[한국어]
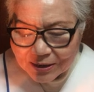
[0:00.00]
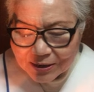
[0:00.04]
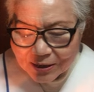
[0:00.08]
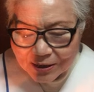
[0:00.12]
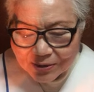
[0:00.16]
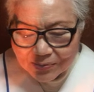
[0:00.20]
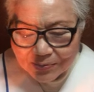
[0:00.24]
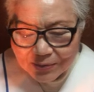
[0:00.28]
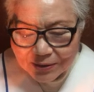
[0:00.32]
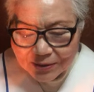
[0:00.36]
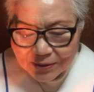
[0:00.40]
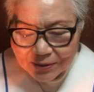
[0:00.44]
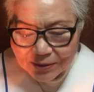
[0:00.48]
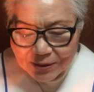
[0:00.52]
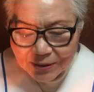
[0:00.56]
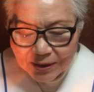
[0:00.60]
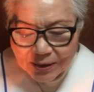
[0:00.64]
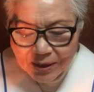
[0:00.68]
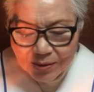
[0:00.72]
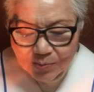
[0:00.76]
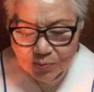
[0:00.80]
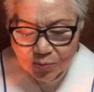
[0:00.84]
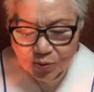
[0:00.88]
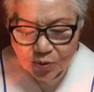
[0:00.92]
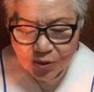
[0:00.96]
것이며
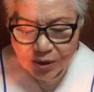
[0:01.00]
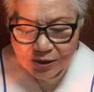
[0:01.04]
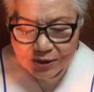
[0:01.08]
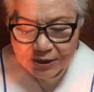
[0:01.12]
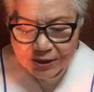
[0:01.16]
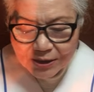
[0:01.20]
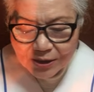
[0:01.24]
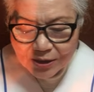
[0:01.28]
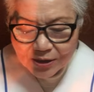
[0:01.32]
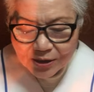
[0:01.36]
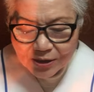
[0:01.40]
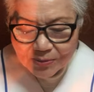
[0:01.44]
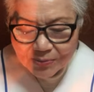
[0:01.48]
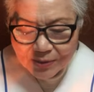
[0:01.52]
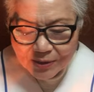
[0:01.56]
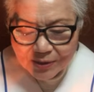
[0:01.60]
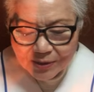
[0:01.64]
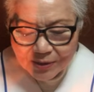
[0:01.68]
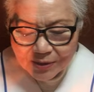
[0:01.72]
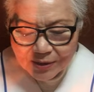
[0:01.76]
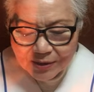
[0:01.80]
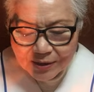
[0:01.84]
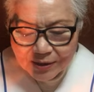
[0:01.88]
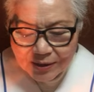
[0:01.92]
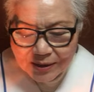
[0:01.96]
부러질 것이며
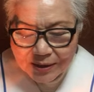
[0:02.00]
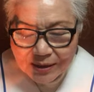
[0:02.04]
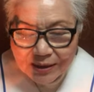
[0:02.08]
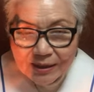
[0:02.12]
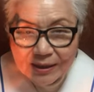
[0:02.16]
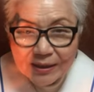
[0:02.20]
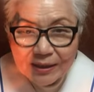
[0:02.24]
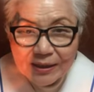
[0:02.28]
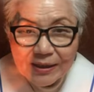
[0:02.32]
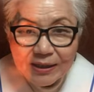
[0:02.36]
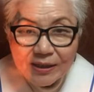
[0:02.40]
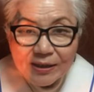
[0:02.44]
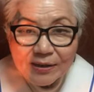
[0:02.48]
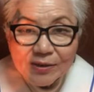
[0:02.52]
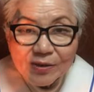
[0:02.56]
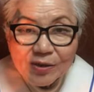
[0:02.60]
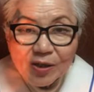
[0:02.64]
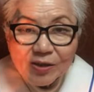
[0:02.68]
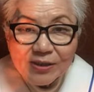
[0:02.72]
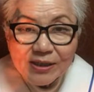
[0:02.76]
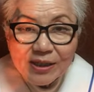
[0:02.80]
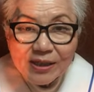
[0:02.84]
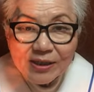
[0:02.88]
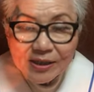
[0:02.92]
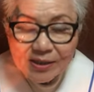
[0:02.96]
어,
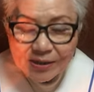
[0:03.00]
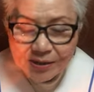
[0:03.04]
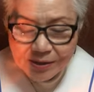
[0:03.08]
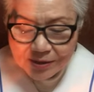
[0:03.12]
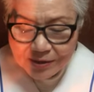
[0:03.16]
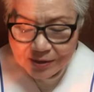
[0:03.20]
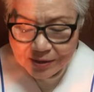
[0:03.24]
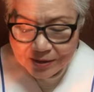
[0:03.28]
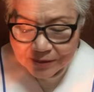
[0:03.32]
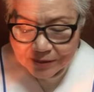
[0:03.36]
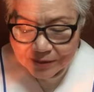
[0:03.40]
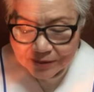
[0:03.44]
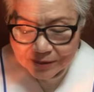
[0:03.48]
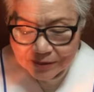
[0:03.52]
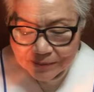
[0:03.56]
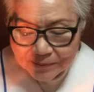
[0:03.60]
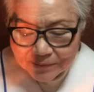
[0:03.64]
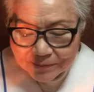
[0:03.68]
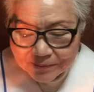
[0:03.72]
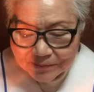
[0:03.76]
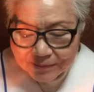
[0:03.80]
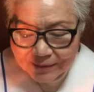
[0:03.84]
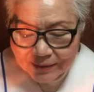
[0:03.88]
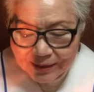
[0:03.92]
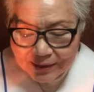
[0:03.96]
덫에 걸려서
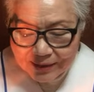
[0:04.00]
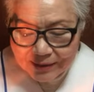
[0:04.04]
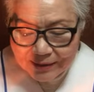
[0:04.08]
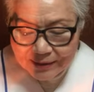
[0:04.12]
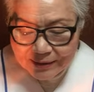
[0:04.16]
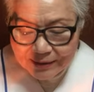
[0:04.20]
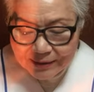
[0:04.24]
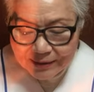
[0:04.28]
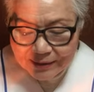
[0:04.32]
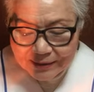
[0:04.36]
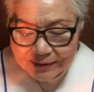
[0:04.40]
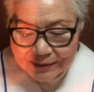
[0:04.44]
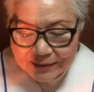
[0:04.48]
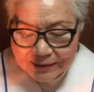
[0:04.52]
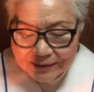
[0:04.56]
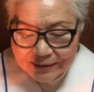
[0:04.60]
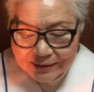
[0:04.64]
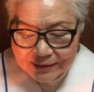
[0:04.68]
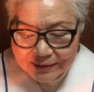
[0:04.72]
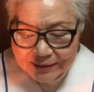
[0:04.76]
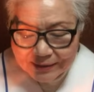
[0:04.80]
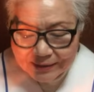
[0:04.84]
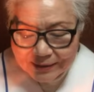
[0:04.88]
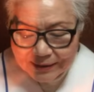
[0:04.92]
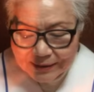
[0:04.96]
어,
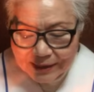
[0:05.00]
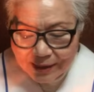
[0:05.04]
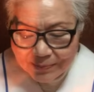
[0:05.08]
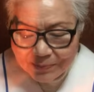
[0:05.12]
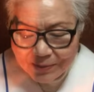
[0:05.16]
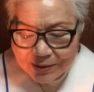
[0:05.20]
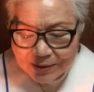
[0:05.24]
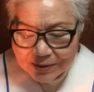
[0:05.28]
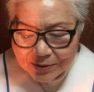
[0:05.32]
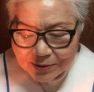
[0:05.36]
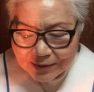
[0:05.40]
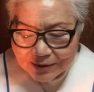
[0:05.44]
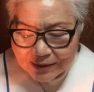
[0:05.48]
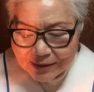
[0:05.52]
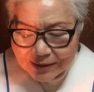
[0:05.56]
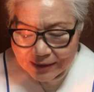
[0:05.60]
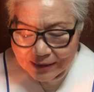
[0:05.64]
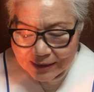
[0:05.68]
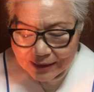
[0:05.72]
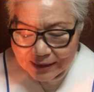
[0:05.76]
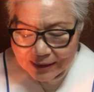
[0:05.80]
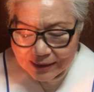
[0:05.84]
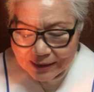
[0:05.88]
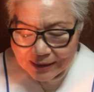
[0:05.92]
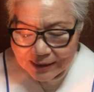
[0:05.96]
잡힐
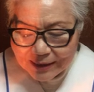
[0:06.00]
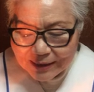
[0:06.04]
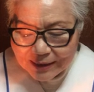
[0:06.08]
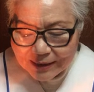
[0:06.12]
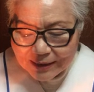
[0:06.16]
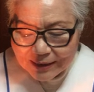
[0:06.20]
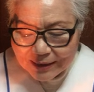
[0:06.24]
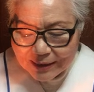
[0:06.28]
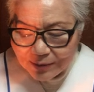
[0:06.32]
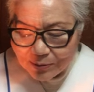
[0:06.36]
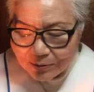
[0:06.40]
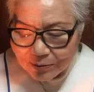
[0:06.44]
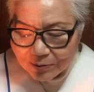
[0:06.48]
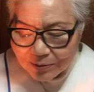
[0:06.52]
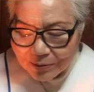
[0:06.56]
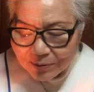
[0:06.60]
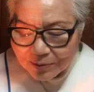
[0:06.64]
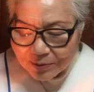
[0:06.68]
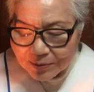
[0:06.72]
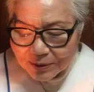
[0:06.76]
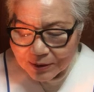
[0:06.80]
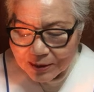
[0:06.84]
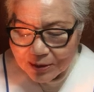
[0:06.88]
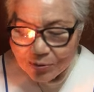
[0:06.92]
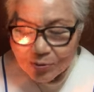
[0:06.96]
것이니라 라고
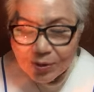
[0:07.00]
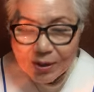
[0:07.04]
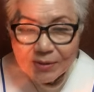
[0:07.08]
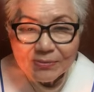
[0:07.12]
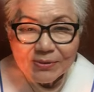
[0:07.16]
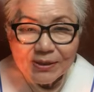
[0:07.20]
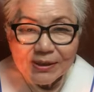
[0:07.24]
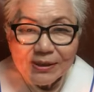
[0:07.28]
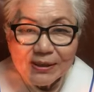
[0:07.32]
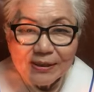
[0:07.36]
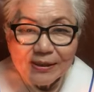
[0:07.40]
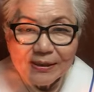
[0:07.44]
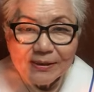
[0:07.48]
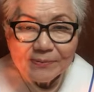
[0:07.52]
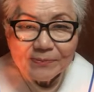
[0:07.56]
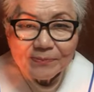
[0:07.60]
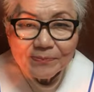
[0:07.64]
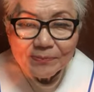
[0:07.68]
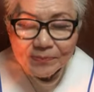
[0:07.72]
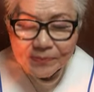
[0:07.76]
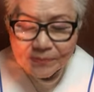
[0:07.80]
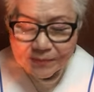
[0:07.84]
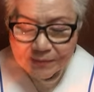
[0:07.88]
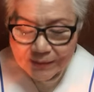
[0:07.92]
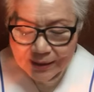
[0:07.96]
기록합니다.
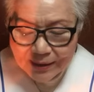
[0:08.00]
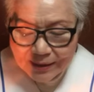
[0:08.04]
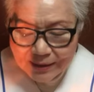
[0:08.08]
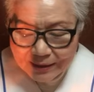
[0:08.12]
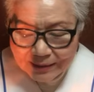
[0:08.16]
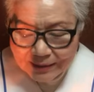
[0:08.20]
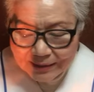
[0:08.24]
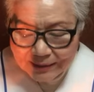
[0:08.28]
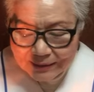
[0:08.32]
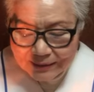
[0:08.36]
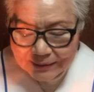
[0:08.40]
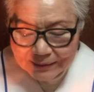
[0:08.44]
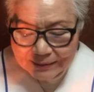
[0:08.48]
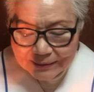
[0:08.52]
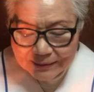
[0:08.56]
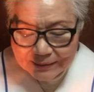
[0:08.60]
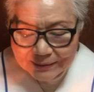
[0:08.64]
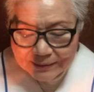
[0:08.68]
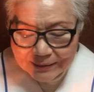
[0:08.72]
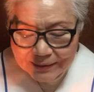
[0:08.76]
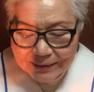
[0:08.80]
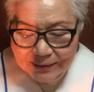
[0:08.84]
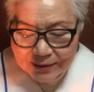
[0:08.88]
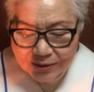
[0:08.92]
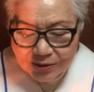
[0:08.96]
어,
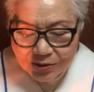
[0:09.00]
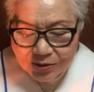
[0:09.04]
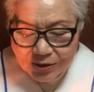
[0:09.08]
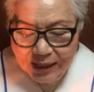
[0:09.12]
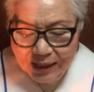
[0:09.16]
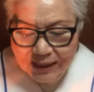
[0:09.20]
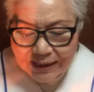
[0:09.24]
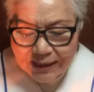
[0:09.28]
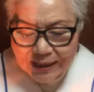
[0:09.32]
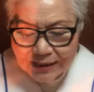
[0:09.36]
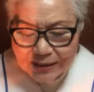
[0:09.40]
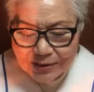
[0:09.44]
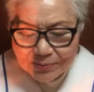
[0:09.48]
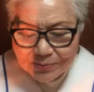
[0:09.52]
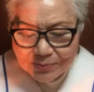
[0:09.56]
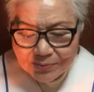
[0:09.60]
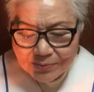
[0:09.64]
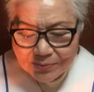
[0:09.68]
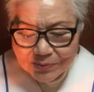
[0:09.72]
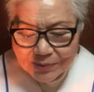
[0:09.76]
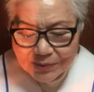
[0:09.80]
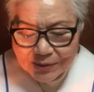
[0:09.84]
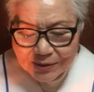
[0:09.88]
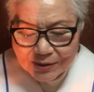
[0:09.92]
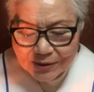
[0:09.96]

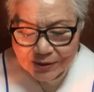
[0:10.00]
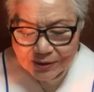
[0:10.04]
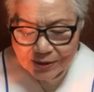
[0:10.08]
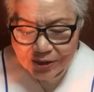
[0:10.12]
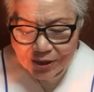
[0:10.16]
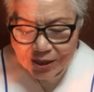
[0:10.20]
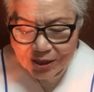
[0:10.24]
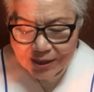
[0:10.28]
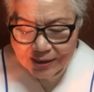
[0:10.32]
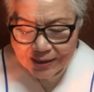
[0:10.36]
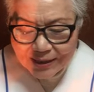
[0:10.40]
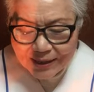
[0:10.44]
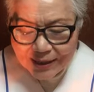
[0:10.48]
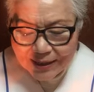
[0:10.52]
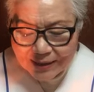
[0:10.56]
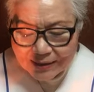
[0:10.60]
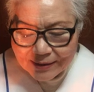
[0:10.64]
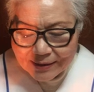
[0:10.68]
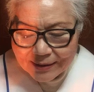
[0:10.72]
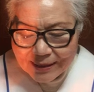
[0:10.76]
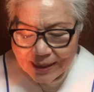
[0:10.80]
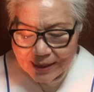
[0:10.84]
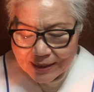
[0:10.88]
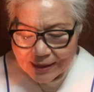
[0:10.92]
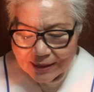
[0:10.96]
하나님 뭐 죄에
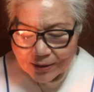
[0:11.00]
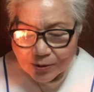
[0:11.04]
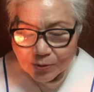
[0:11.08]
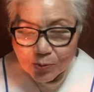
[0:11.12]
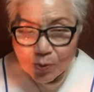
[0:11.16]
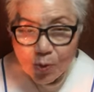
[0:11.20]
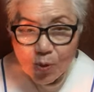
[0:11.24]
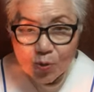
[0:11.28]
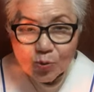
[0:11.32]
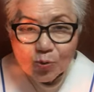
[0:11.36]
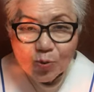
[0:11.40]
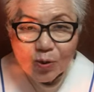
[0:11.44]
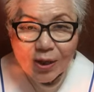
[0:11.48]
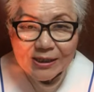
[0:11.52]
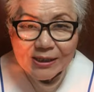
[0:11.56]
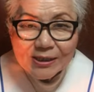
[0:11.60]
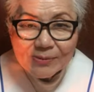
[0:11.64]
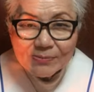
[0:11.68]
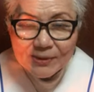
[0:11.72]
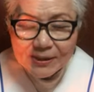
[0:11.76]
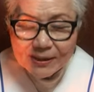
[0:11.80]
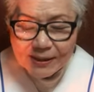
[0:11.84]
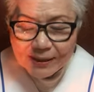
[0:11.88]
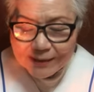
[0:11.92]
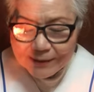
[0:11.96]
대한 대가는
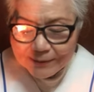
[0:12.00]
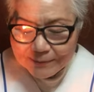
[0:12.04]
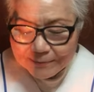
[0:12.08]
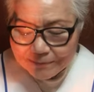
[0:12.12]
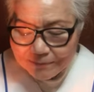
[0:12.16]
혹독하십니다.